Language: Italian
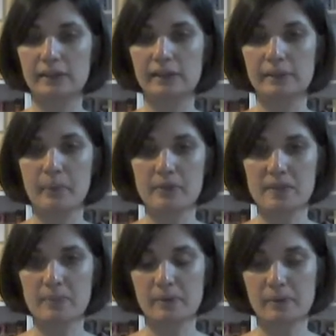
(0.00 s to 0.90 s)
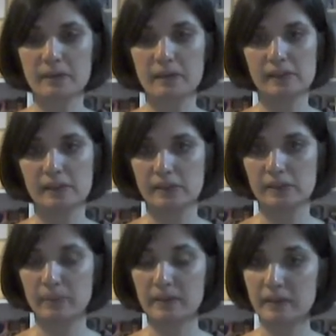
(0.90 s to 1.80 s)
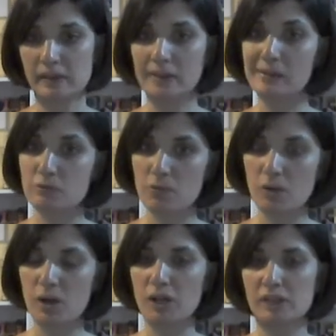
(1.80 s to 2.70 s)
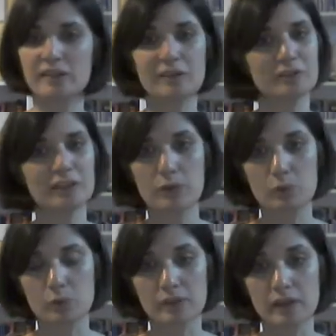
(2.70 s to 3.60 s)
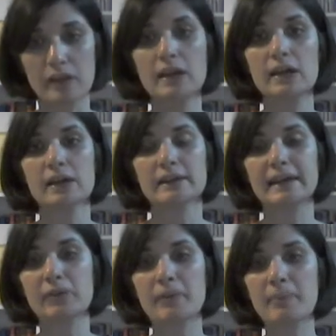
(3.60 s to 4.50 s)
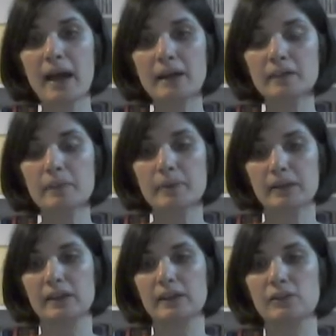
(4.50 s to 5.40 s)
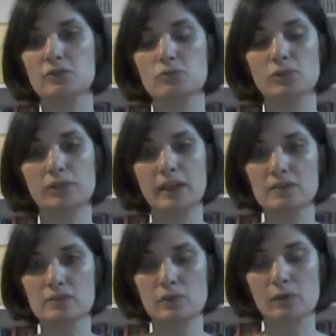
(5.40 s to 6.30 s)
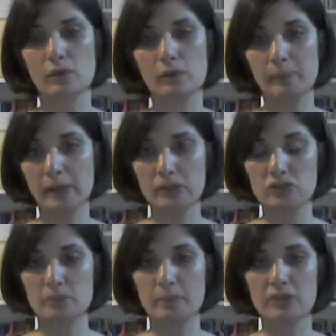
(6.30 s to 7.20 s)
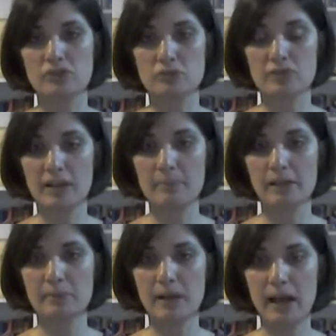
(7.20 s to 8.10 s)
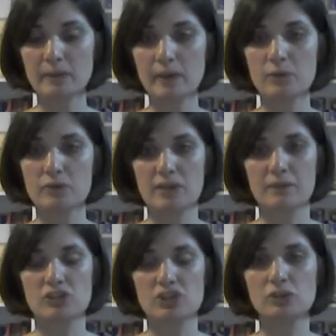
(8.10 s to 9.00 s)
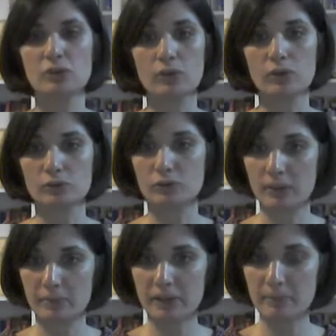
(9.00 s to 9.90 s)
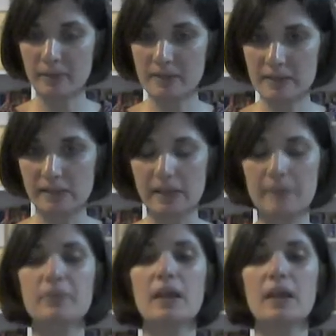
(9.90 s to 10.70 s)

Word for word: gli possa permettere di mantenere il suo ruolo all'interno della corte. Da una parte perché il suo testo principe, la Gerusalemme liberata, lo sta facendo totalmente impazzire.